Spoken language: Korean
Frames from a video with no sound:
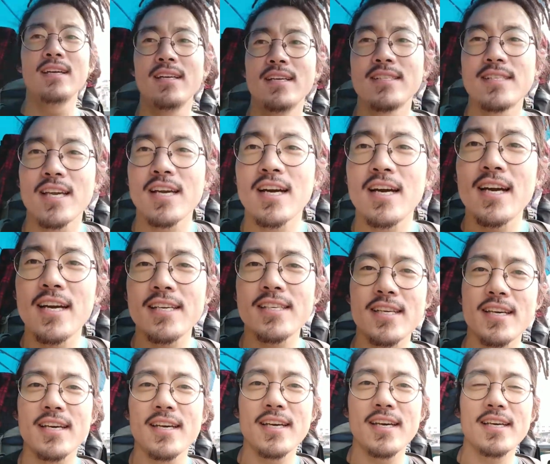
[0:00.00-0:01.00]
제가
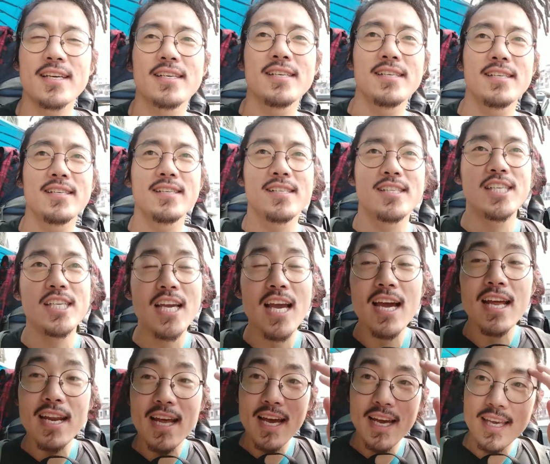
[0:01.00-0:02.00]
이제 그
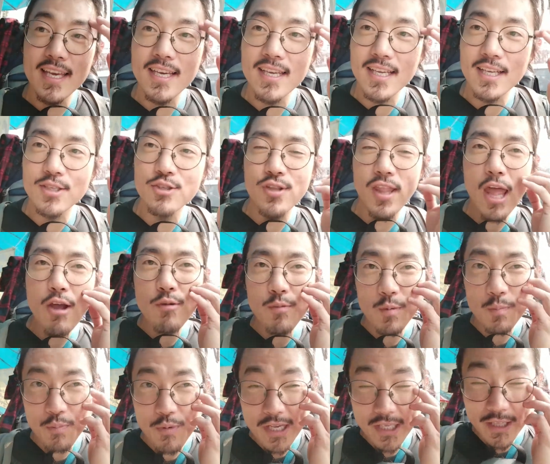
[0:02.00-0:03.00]
치앙라이 태국
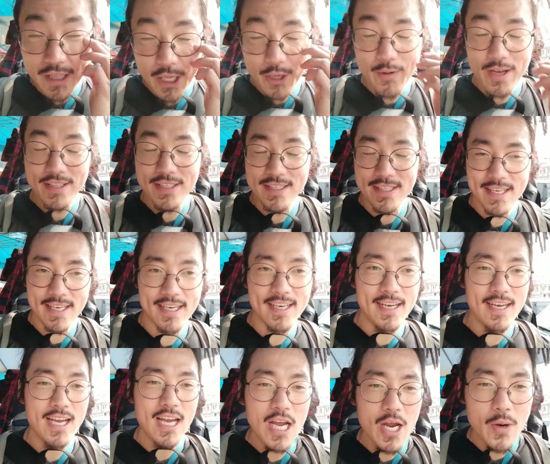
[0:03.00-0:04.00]
북부에서 내려왔는데
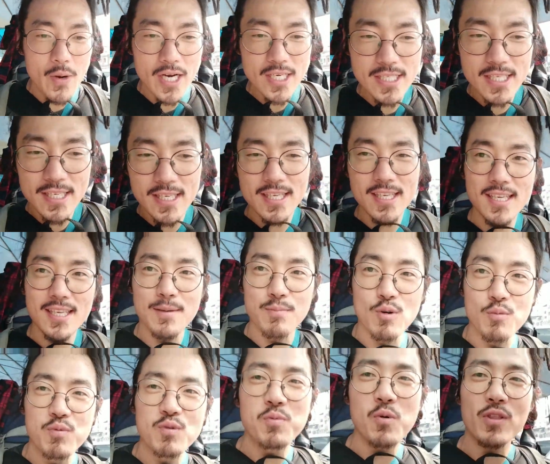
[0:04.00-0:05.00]
확실히
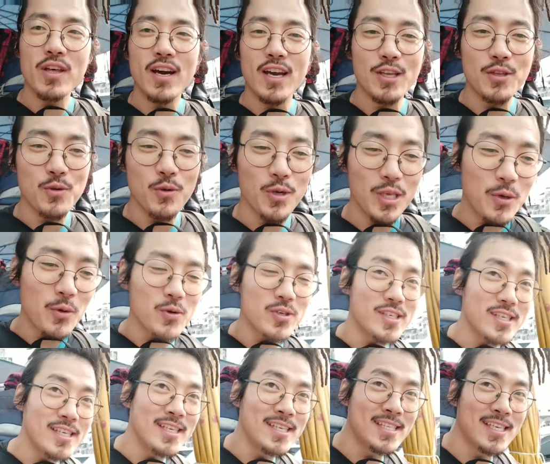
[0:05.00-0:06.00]
북부보다 이,
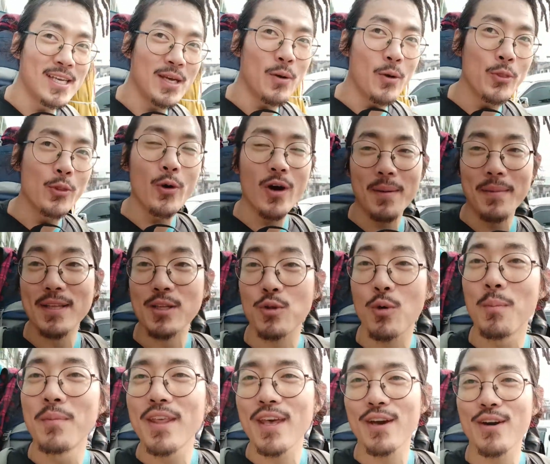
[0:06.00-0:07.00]
곳이 이제 온도가 많이
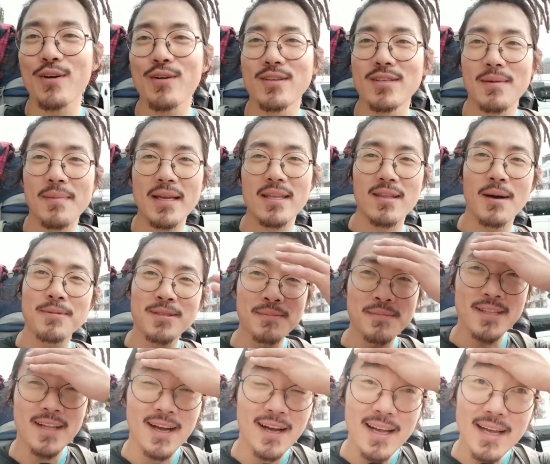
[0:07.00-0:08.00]
높네요. 많이
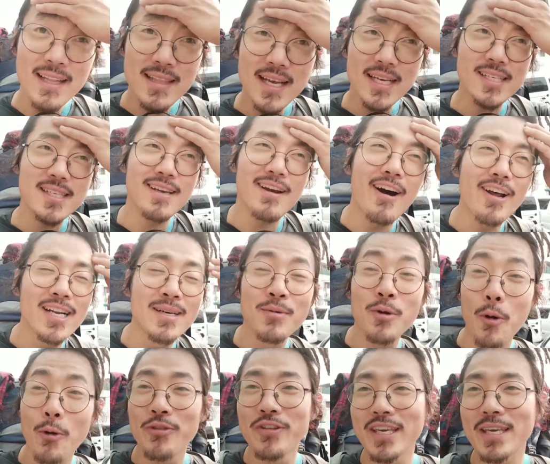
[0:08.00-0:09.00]
덥습니다. 다시 여름을
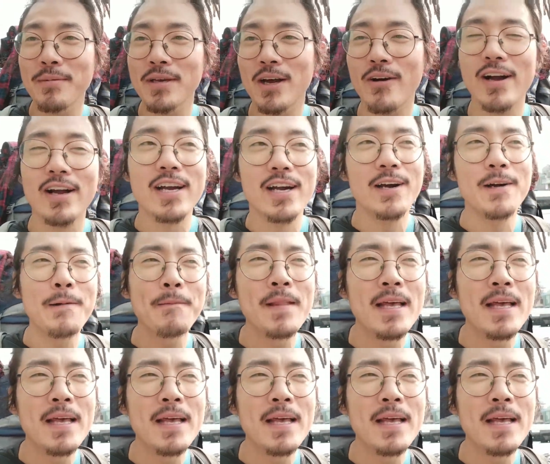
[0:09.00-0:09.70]
온 느낌이라고 할까요?